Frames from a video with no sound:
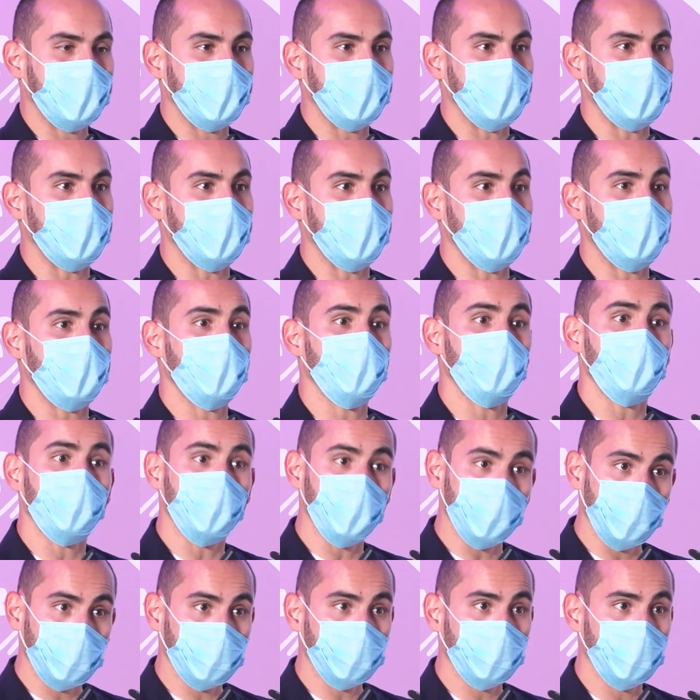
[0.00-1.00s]
que
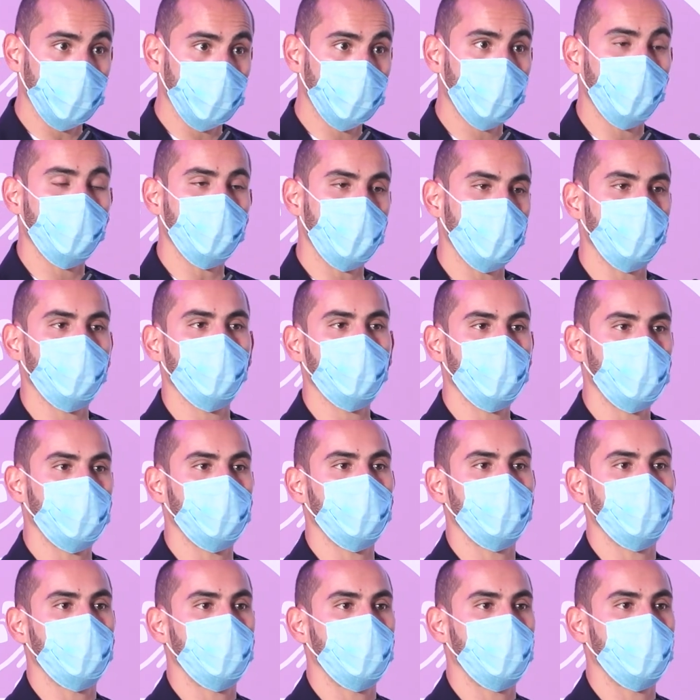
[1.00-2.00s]
juntos poco a
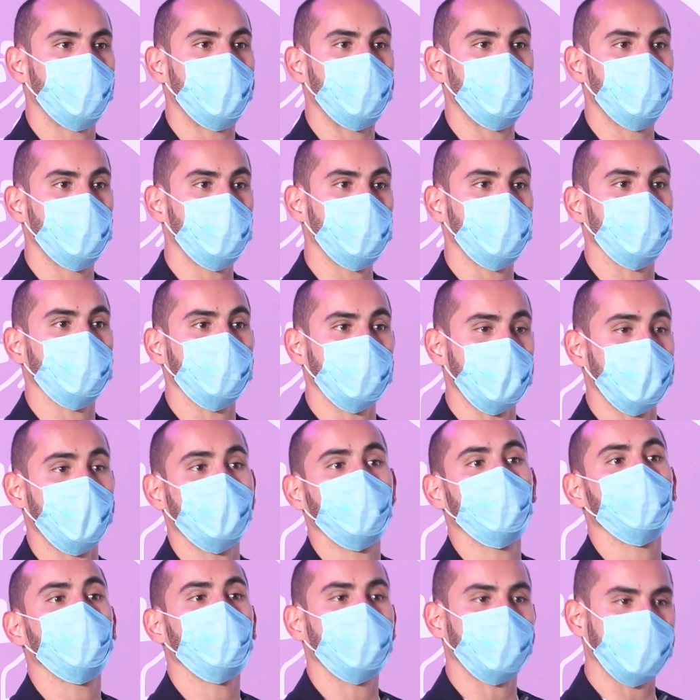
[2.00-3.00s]
poco vamos
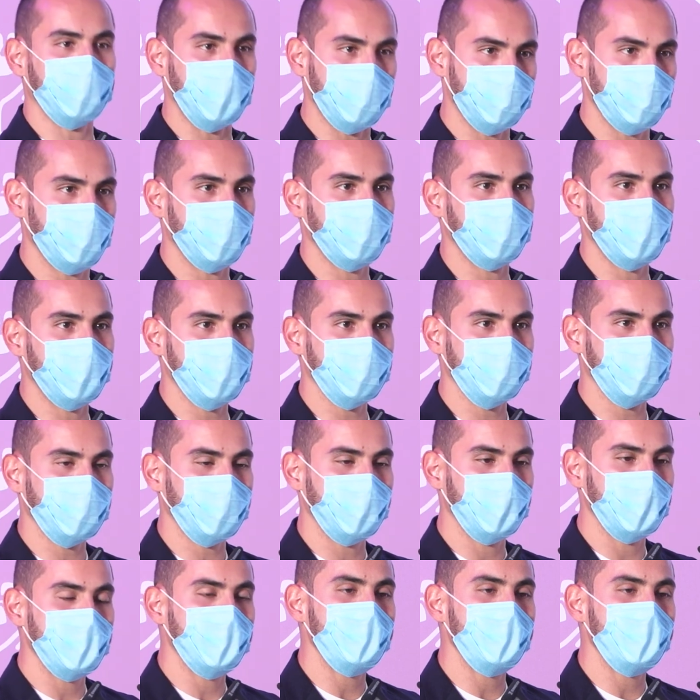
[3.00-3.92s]
consiguiendo nuestras metas.